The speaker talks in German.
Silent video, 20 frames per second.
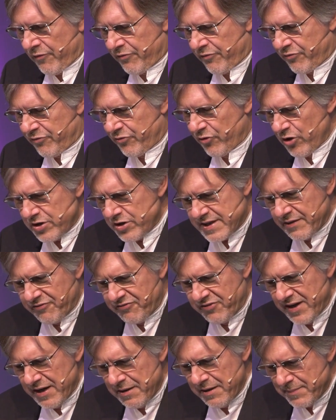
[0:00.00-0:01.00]
Fürchtet
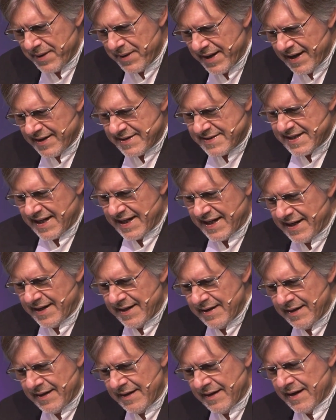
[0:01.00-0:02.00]
vielmehr
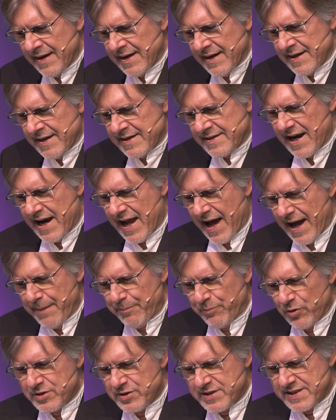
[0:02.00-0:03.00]
den, der
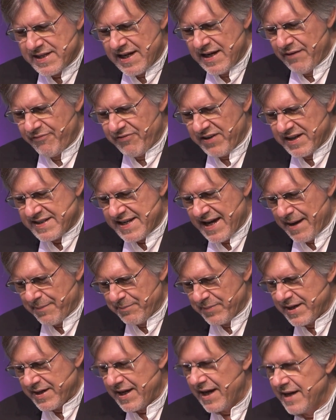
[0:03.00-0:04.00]
Leib und Seele
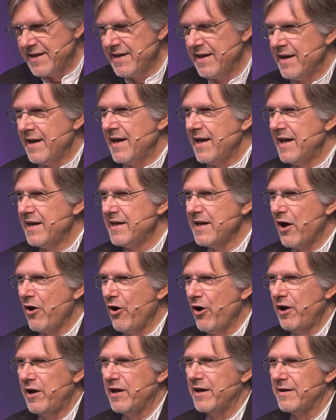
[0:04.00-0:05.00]
verderben kann in
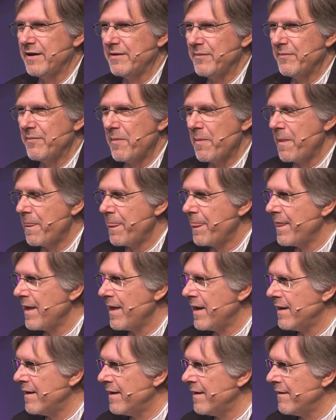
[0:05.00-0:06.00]
der Hölle.
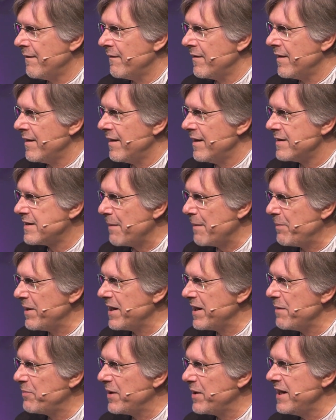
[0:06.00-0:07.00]
Ich habe
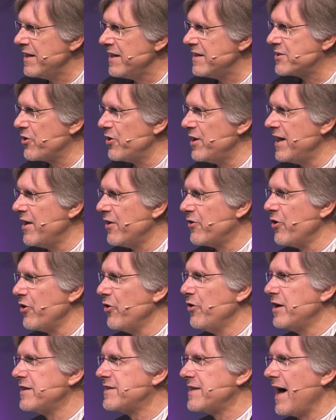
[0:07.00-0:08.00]
mal eine Predigt
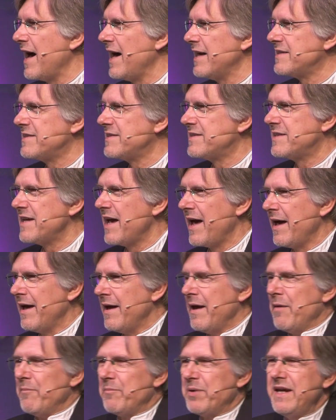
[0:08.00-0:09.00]
gehört, da hat der
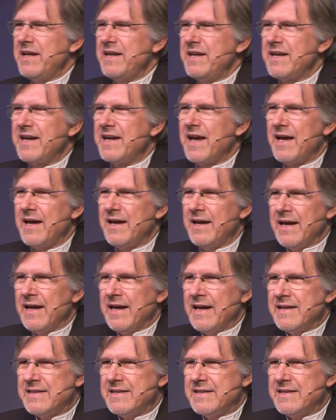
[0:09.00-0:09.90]
Prediger